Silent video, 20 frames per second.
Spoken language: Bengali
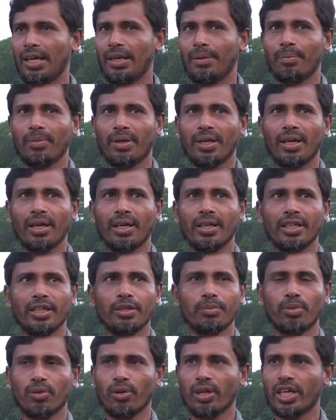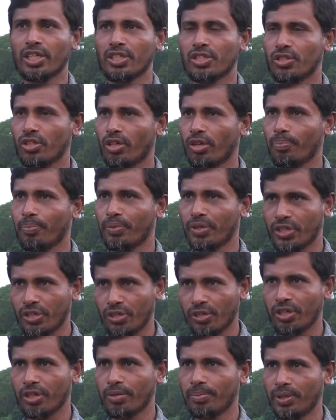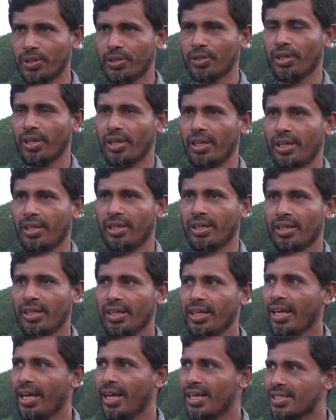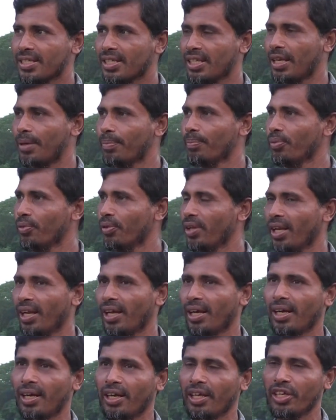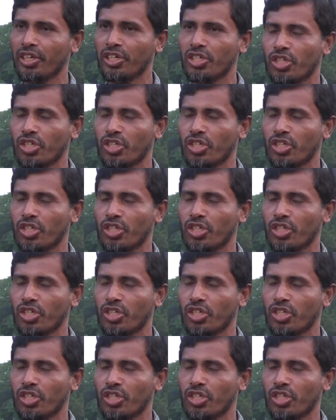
আমরা এই ভোলার চরপেশনের ভিতরে এই আসলামপুর এলাকাটায়